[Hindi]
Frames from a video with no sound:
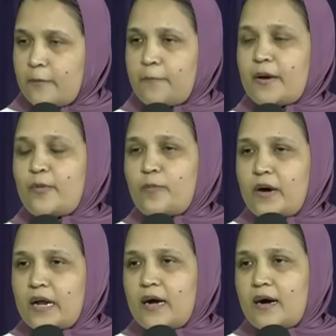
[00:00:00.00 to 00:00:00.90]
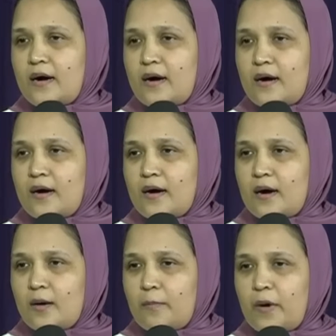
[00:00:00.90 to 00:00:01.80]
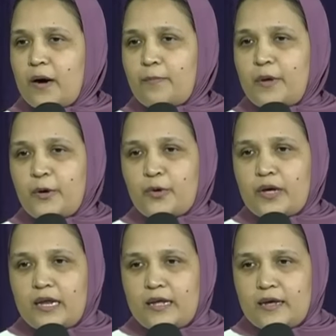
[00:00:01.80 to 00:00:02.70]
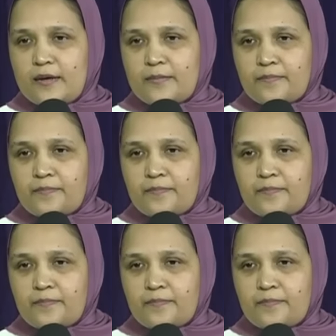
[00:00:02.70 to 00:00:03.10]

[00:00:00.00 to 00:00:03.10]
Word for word: प्रभु मरा पापियों के लिए